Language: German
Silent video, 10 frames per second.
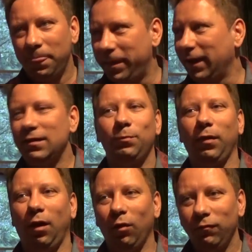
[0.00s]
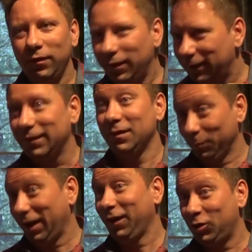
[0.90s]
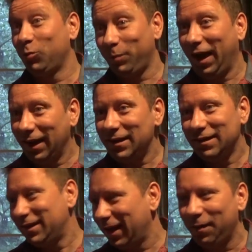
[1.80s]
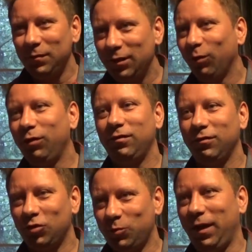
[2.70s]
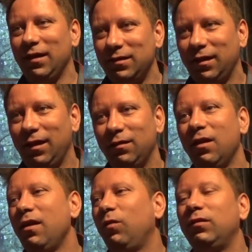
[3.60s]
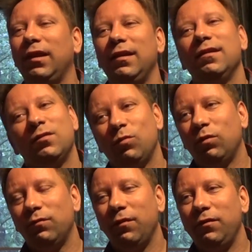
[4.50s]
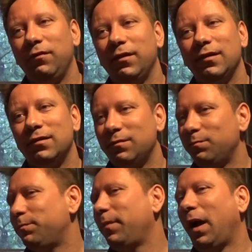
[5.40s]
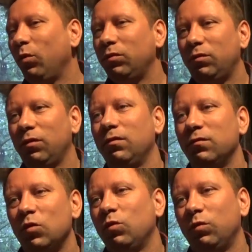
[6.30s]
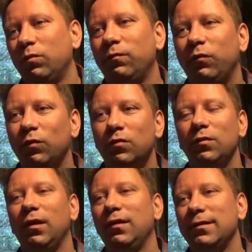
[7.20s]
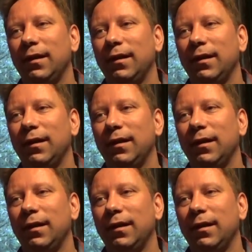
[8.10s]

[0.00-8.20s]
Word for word: das brauchen wir, das macht Spaß, da haben die Leute Spaß dran und dann erst gucken wir, wie wir das bauen können. So funktioniert es